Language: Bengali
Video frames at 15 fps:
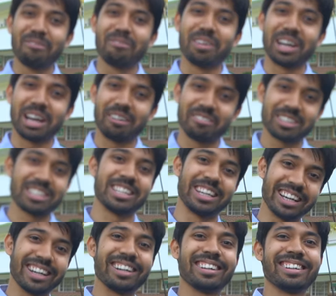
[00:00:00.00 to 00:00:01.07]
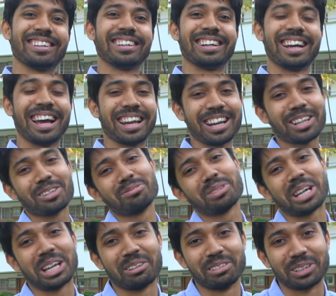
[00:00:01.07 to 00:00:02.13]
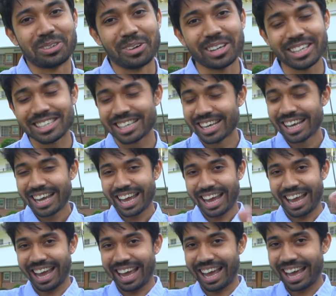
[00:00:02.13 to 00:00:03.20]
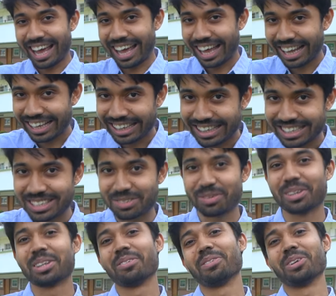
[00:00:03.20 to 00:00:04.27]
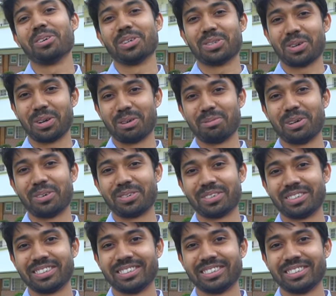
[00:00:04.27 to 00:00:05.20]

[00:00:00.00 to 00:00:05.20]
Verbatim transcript: ওয়েন আই ওয়াজ হিয়ার অ্যাট Adamji Kanavan কলেজ অ্যান্ড দিস ইজ ওয়াট দ্য ভিডিও ইজ অল অ্যাবাউট